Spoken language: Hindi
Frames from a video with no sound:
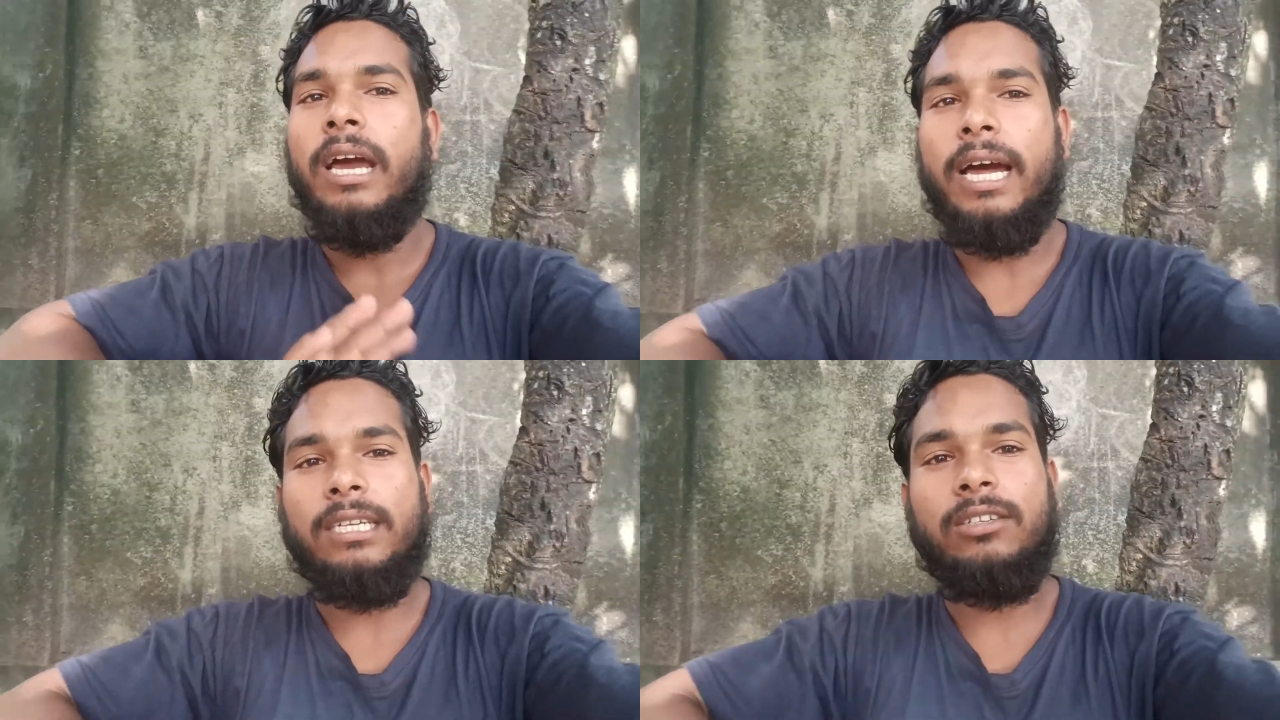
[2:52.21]

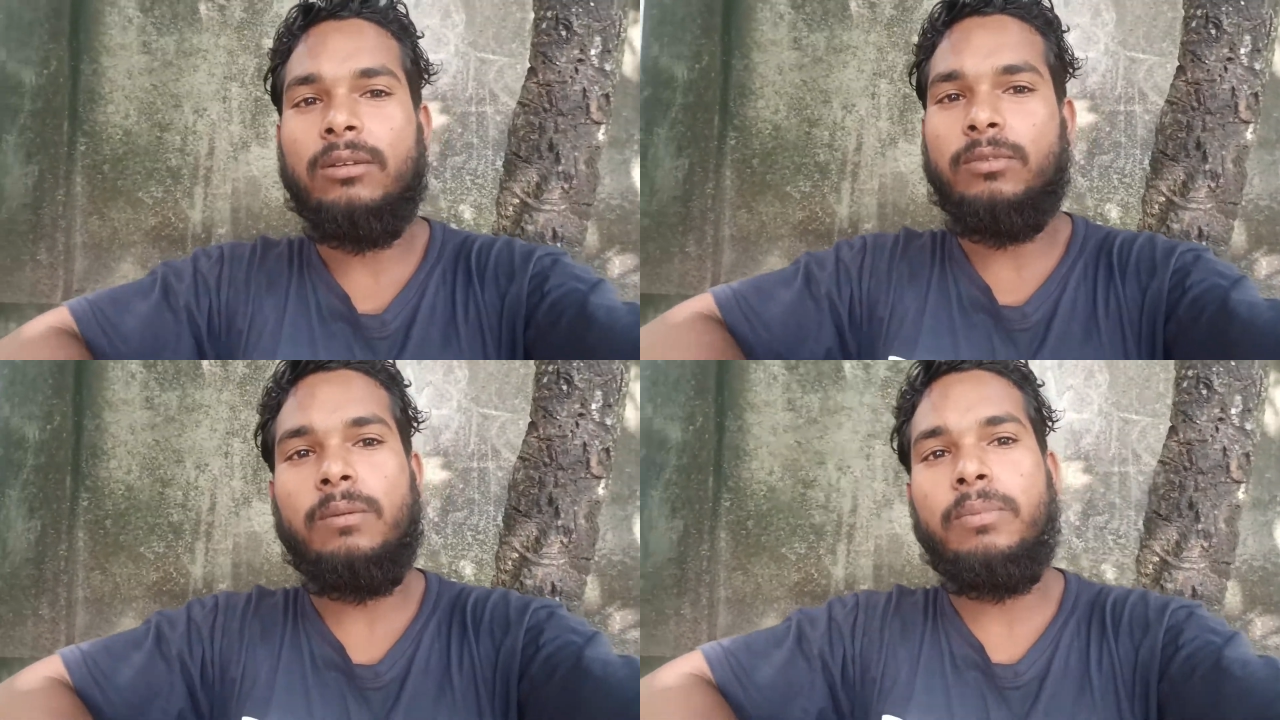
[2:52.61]
आठ
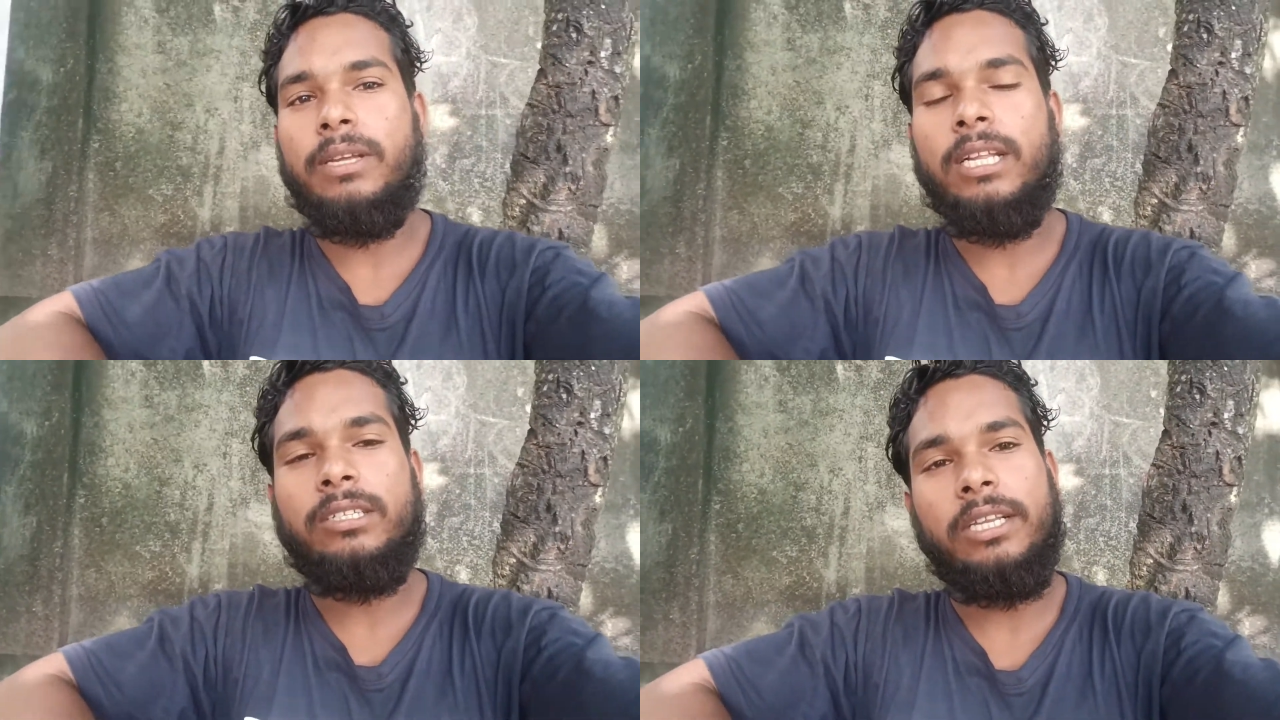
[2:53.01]
किलोमीटर
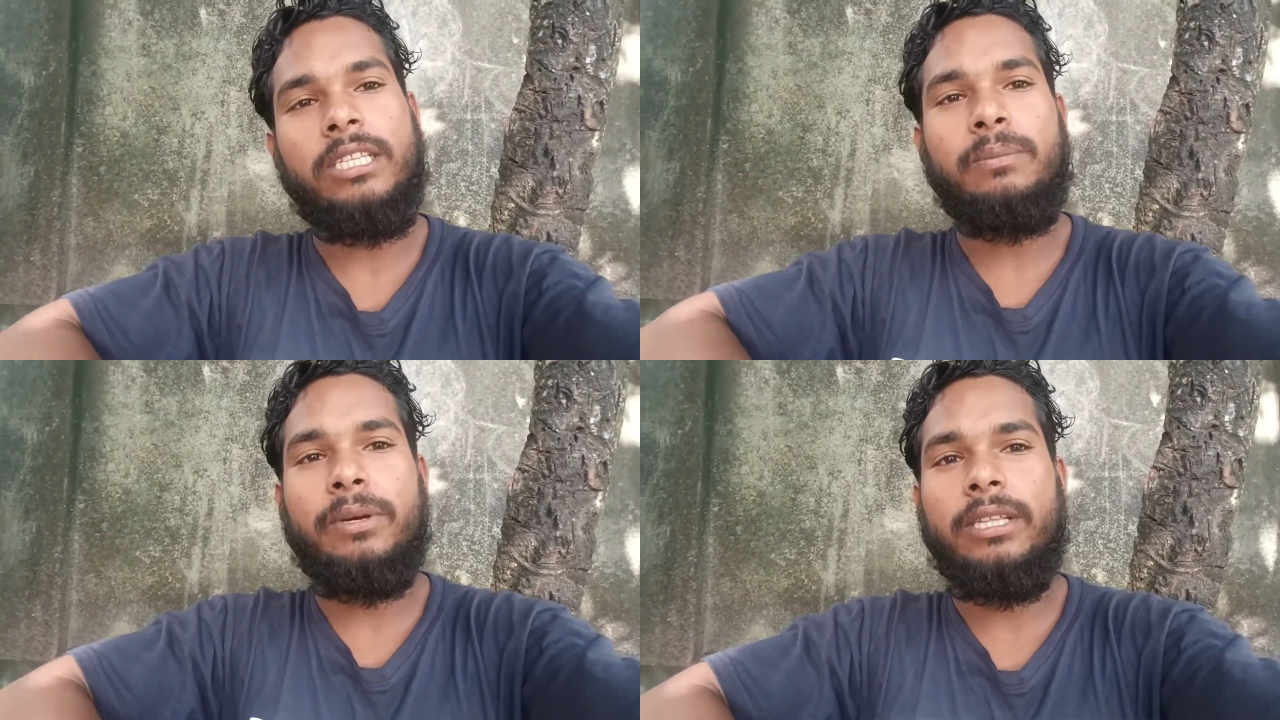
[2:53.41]
पैदल चले थे
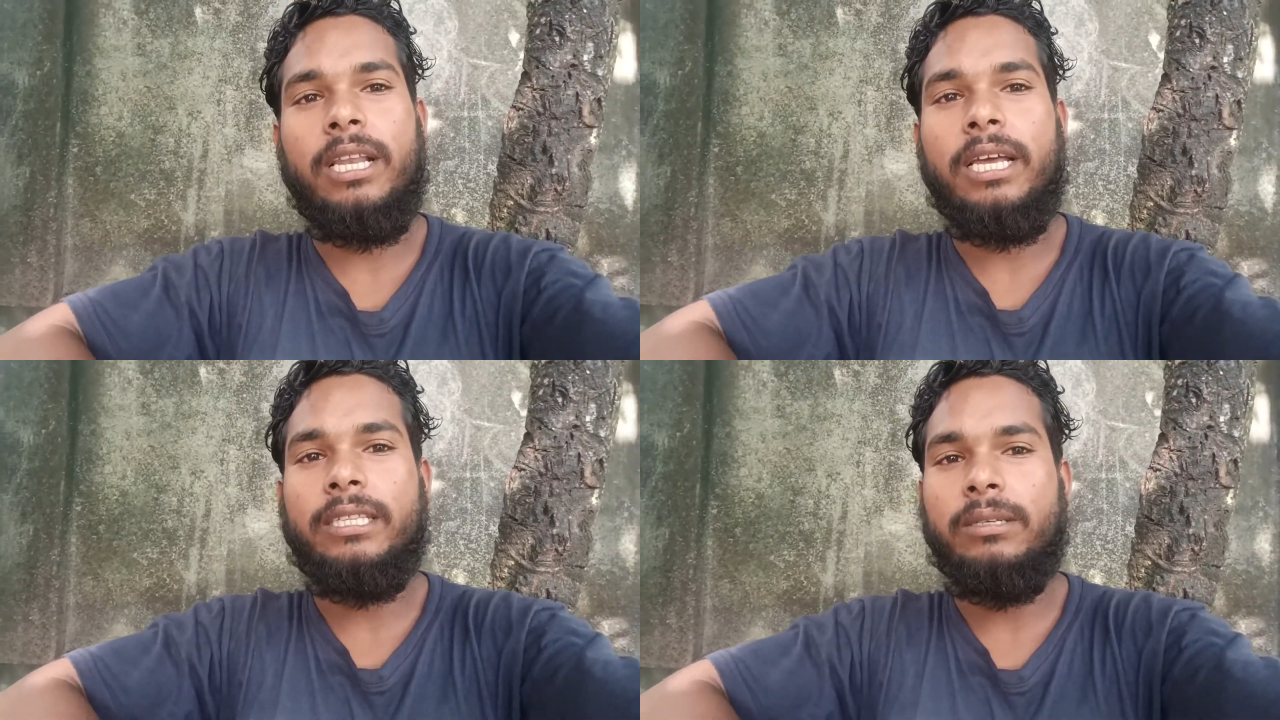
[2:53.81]
पैदल
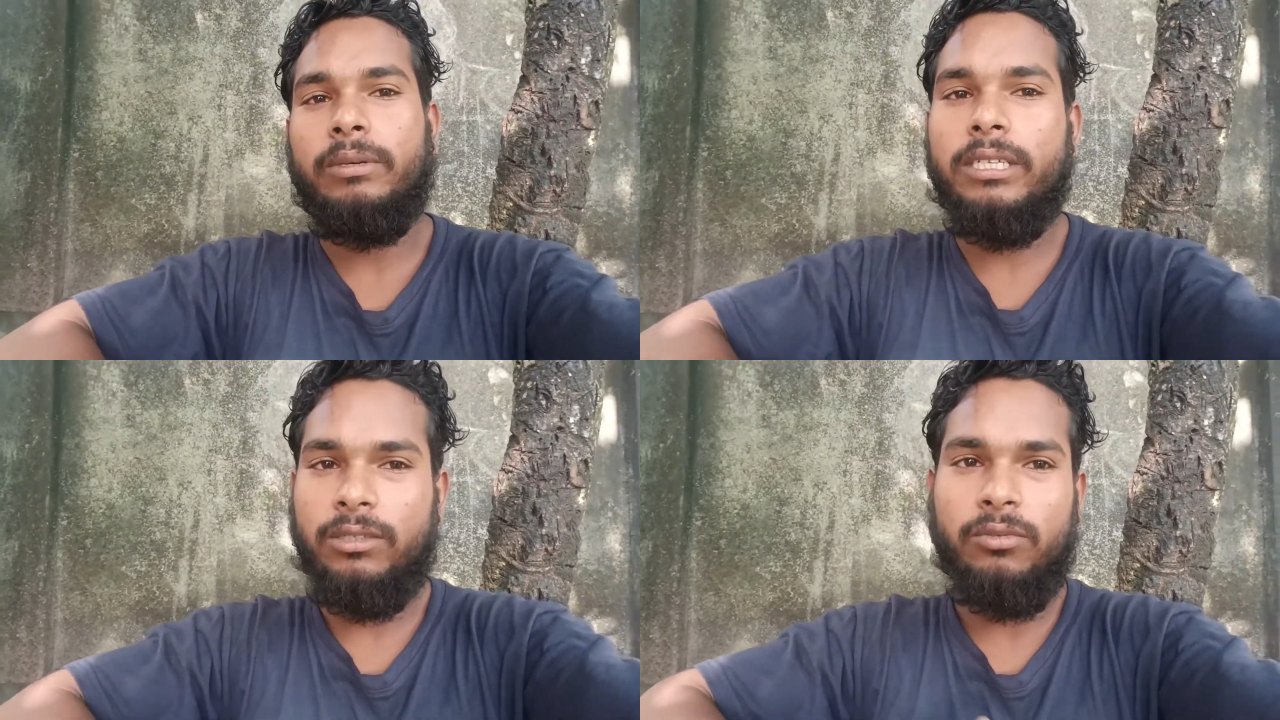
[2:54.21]
आए थे
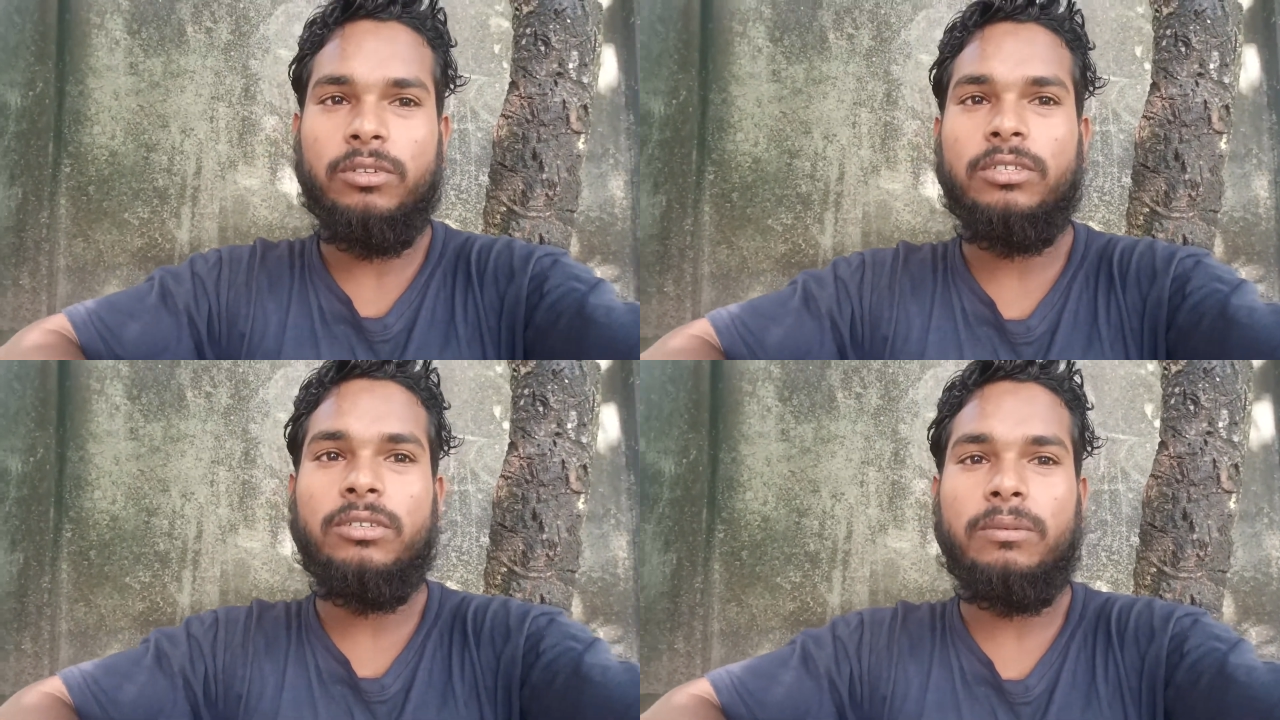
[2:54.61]
भाई
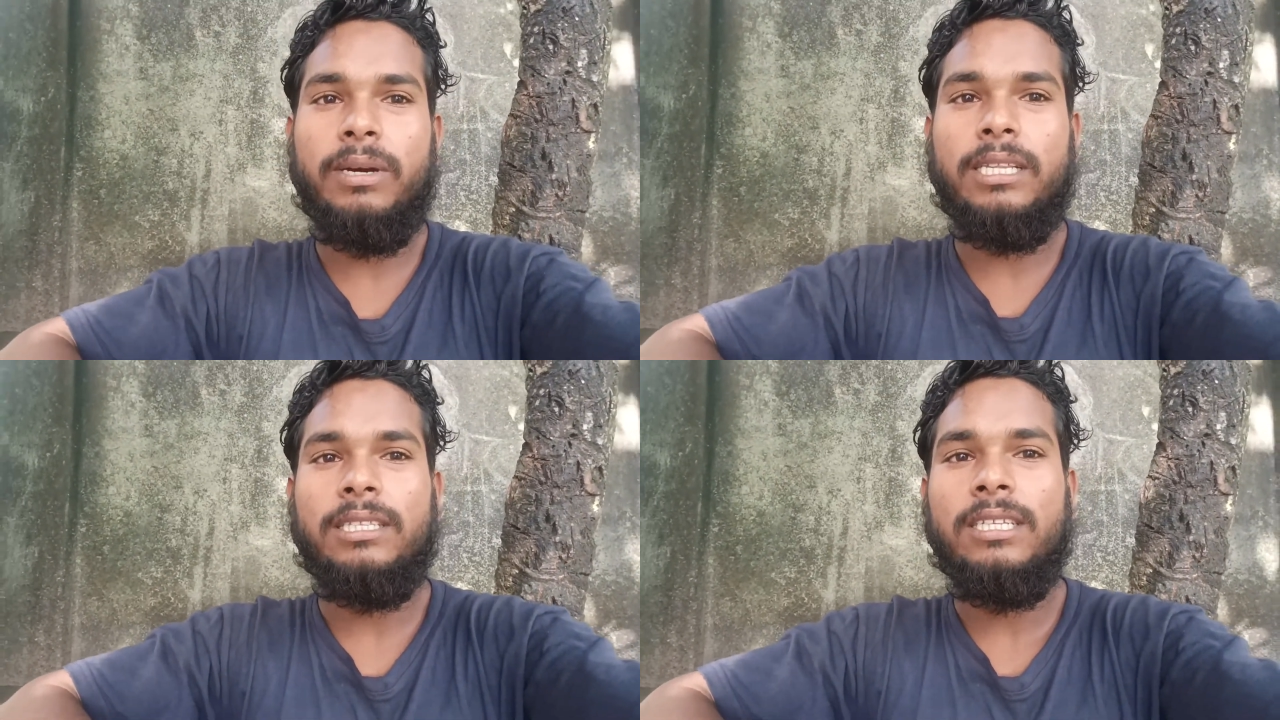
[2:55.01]
वही है बात